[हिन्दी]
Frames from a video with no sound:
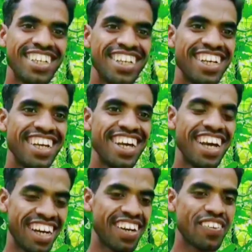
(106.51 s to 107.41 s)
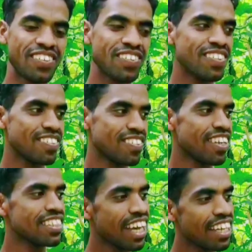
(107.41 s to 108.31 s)
है ना हाँ वही से
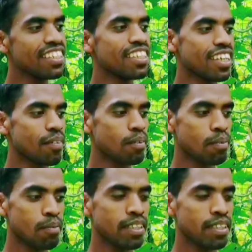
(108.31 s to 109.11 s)
थोड़ा सा आई नहीं एक बात फिर